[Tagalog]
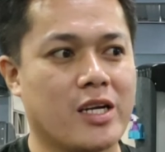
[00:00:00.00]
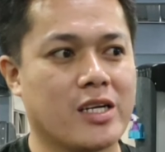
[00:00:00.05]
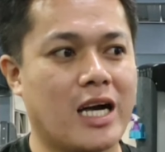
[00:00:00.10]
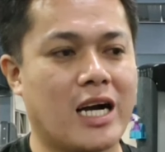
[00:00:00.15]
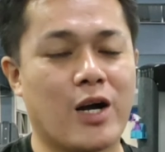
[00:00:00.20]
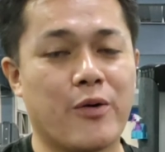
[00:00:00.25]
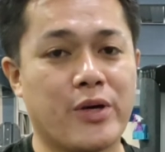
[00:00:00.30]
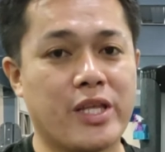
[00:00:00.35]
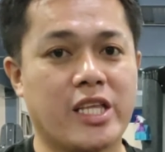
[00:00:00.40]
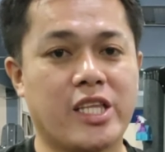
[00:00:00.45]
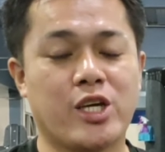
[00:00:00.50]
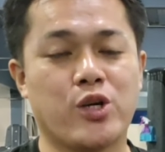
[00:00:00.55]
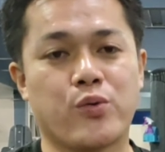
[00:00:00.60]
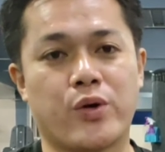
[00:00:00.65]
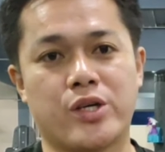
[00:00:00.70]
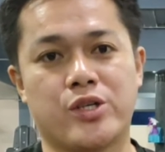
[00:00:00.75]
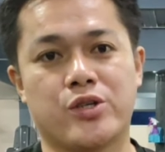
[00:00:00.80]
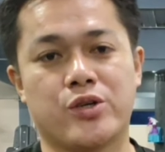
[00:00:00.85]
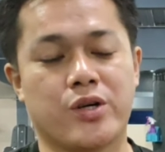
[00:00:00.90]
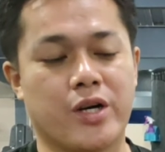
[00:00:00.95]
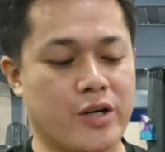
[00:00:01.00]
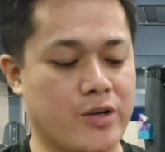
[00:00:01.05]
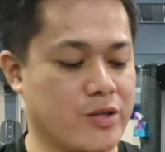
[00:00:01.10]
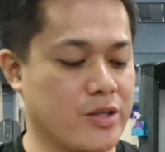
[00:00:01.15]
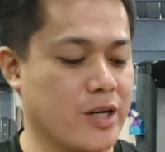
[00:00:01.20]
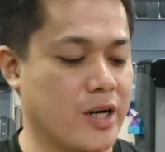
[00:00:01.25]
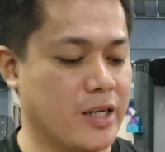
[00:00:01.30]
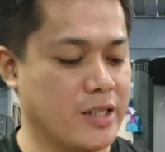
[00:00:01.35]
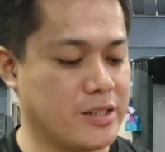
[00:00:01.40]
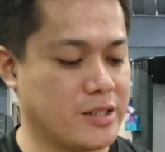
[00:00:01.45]
gagawin natin question ngayon
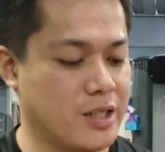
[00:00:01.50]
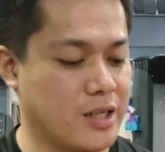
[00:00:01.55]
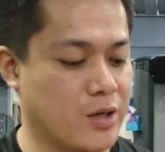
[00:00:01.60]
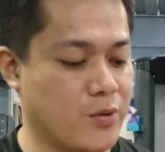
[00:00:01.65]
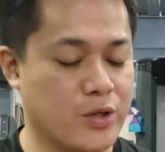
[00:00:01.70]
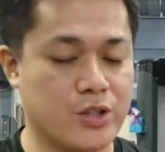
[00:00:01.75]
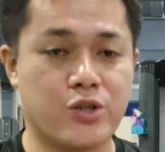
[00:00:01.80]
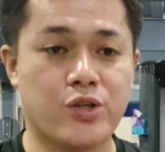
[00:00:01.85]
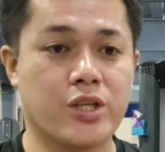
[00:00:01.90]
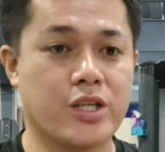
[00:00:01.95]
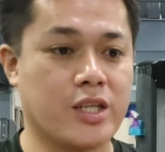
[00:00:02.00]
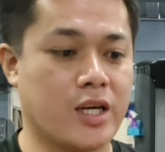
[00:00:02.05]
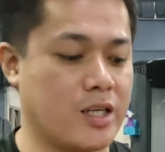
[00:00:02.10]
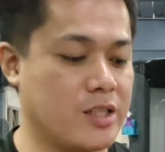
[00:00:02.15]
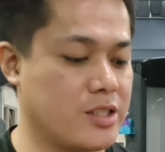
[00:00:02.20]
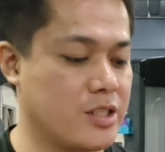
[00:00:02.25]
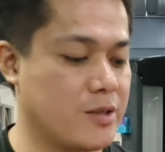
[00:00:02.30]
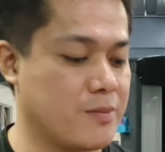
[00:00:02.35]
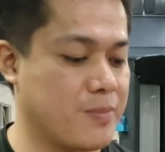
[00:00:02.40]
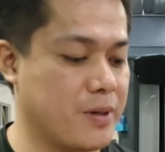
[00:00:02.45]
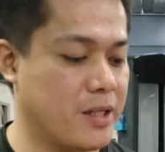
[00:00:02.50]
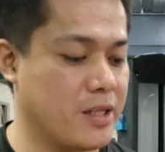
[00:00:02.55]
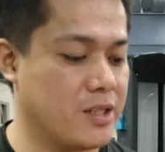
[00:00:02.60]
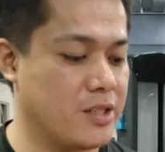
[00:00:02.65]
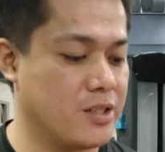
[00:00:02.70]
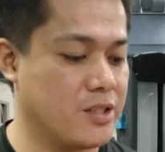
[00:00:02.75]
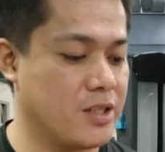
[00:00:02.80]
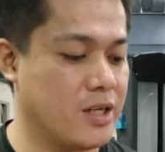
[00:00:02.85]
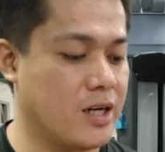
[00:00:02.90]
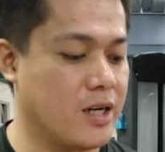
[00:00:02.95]
guys. Uh, question and answer pa
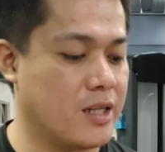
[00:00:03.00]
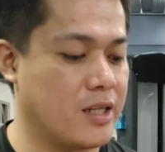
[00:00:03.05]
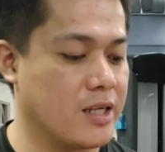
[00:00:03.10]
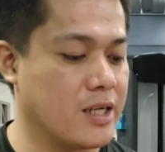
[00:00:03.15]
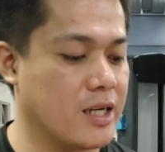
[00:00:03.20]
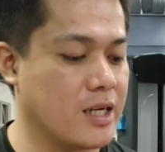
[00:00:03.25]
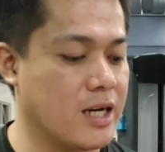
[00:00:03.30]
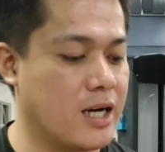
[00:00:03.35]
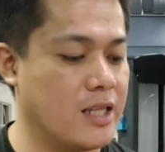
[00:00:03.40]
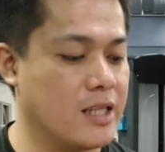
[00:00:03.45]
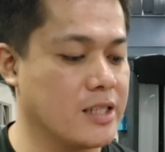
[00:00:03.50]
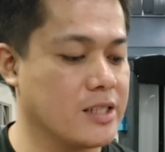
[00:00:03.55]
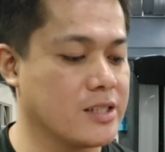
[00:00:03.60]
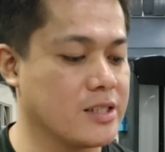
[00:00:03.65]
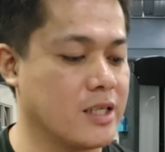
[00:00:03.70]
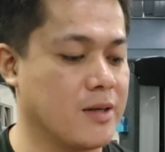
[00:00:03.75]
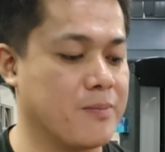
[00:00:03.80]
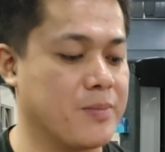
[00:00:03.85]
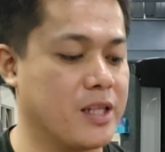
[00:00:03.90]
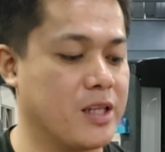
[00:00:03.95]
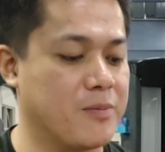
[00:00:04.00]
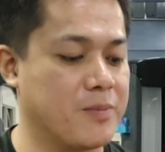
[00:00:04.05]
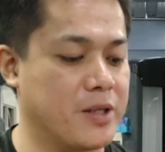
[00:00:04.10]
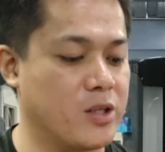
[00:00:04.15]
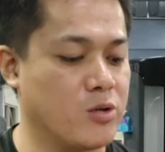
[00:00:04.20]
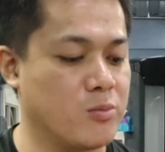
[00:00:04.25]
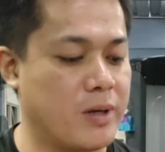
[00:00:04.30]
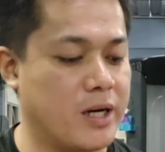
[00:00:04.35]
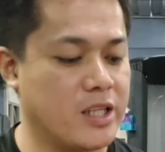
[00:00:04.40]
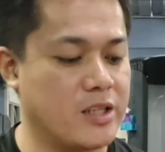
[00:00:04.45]
rin siya nanggagaling sa
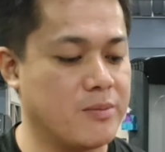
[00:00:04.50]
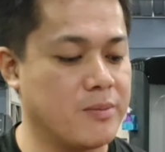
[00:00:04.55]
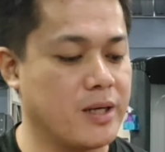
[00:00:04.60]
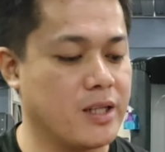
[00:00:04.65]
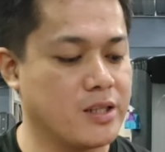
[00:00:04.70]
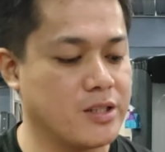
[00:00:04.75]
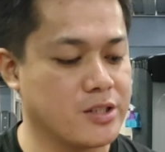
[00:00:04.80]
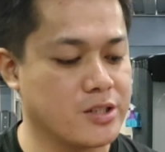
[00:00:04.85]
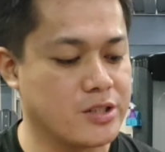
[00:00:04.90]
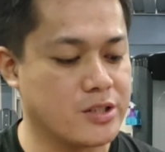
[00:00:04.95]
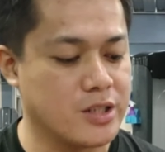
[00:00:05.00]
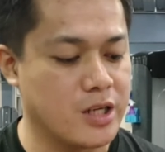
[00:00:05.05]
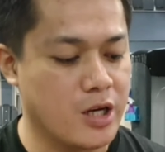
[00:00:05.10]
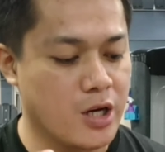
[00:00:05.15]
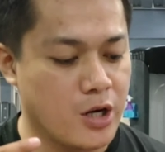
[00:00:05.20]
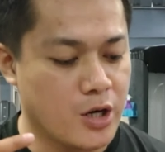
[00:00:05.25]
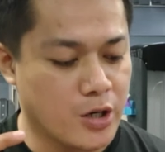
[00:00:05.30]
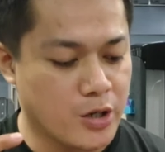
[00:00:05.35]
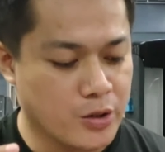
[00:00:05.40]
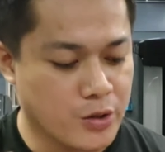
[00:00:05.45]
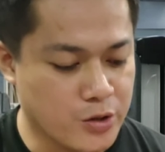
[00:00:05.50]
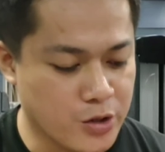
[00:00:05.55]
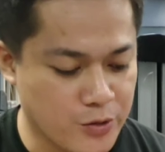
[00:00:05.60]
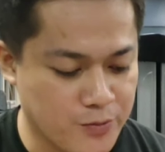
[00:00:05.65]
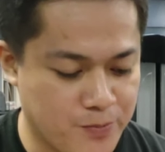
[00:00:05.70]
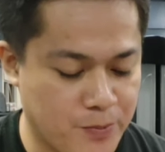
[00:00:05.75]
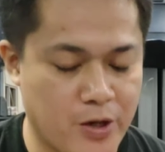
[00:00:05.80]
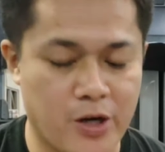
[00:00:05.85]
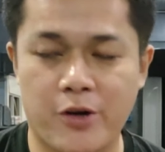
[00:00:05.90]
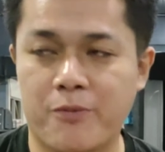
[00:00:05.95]
Filipino Bodybuilders
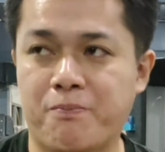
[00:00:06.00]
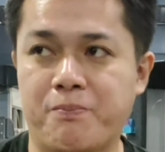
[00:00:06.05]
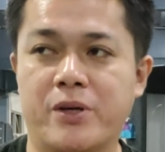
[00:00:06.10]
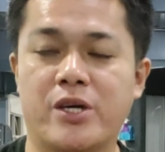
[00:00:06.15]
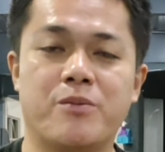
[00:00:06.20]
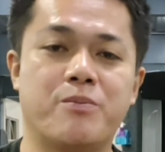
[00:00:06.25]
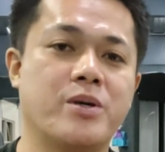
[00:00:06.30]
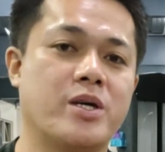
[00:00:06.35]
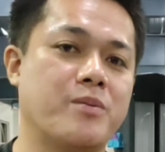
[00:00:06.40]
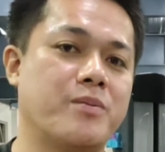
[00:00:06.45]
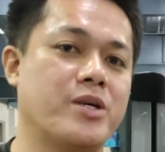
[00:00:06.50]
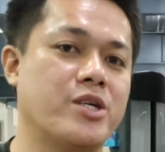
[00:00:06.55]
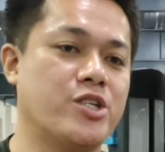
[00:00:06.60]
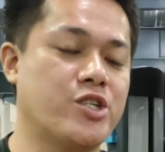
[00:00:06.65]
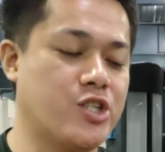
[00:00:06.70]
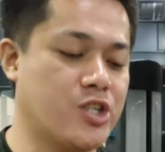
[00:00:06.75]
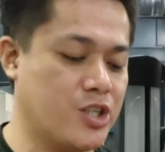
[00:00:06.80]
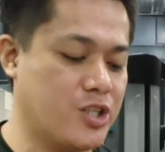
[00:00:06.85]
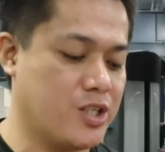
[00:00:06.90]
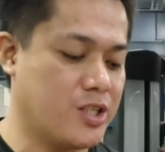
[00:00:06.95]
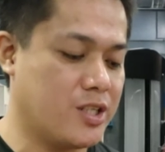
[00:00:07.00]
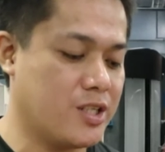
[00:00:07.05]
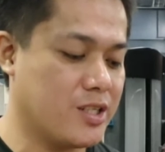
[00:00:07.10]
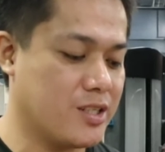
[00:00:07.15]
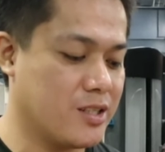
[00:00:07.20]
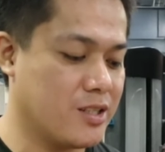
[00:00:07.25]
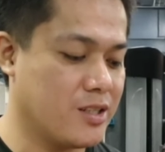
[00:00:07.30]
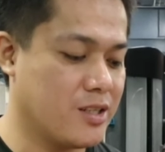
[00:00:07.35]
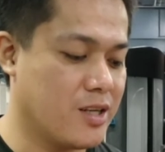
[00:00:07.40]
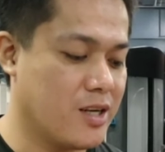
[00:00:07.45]
Group or PBBG.
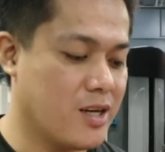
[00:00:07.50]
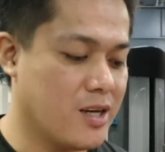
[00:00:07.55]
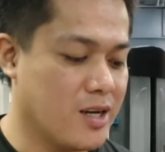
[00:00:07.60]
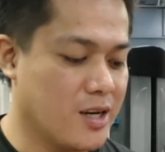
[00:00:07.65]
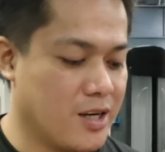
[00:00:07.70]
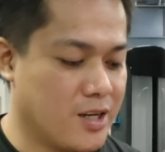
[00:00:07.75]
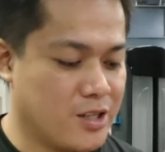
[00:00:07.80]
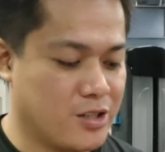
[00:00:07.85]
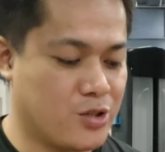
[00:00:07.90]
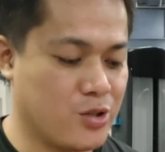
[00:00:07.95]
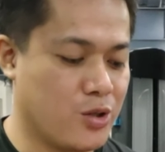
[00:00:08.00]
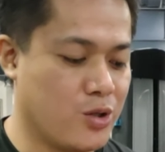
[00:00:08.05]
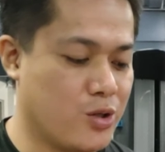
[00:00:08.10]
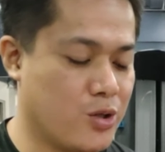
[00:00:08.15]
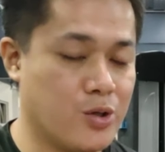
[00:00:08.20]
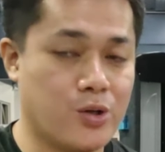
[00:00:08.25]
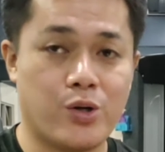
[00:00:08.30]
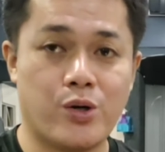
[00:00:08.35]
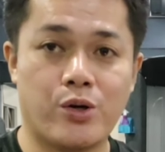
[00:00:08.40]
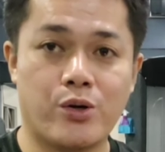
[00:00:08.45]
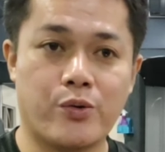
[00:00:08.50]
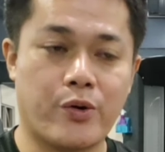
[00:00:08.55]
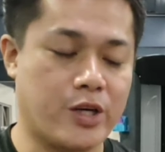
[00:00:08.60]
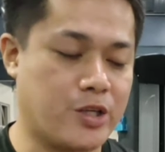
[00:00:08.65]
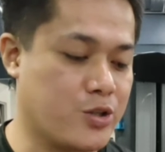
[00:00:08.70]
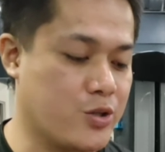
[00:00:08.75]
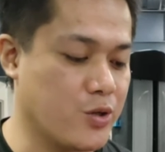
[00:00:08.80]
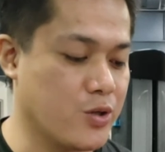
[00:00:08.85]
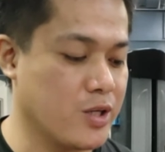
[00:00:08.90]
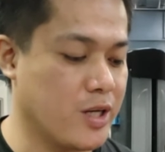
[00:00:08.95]
So
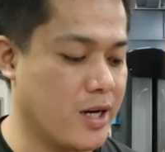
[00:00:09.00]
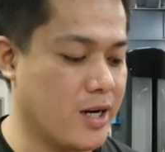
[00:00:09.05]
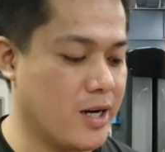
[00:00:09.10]
question